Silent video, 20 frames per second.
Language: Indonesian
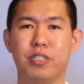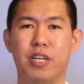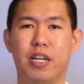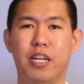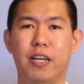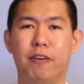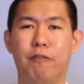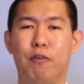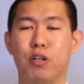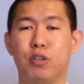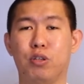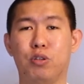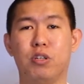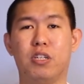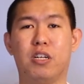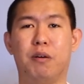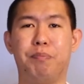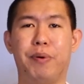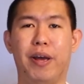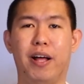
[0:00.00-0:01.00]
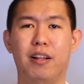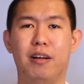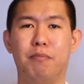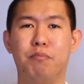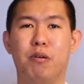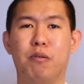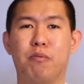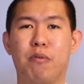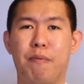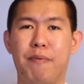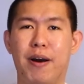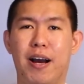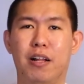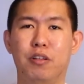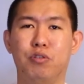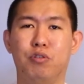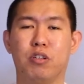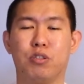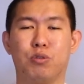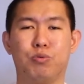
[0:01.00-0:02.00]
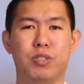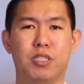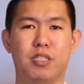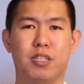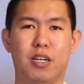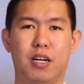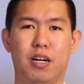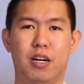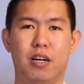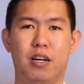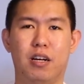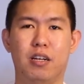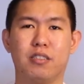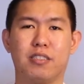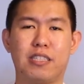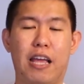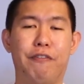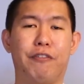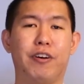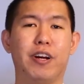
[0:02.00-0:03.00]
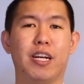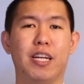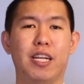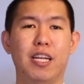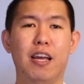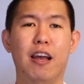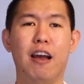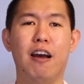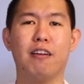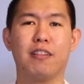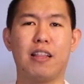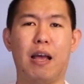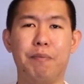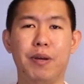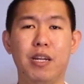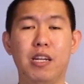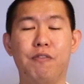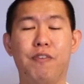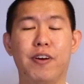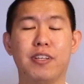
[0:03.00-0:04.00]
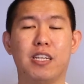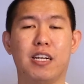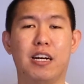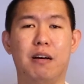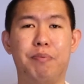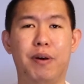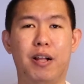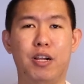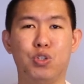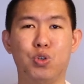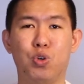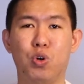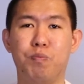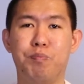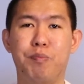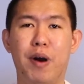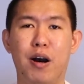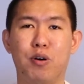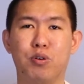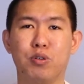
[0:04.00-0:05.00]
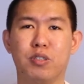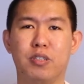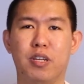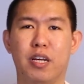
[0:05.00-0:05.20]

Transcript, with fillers: Jadi waktu itu Capella beberapa kali juga switch ke Steph Curry, tapi defense Capella cukup bagus.